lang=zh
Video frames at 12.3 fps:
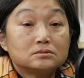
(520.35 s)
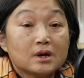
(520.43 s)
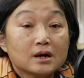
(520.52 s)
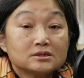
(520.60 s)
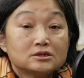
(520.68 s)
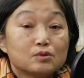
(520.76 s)

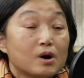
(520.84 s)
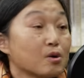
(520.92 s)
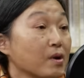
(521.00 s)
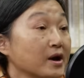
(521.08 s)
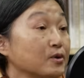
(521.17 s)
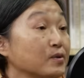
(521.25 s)
大概十万
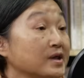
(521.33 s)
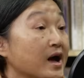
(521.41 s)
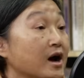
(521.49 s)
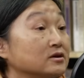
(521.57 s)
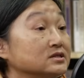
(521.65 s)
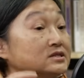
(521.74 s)
块，因为你
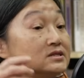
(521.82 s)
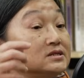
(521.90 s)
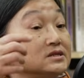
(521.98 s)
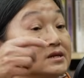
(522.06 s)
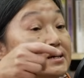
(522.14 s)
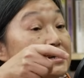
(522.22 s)
还要
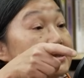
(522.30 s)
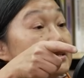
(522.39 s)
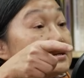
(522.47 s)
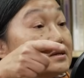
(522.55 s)
接那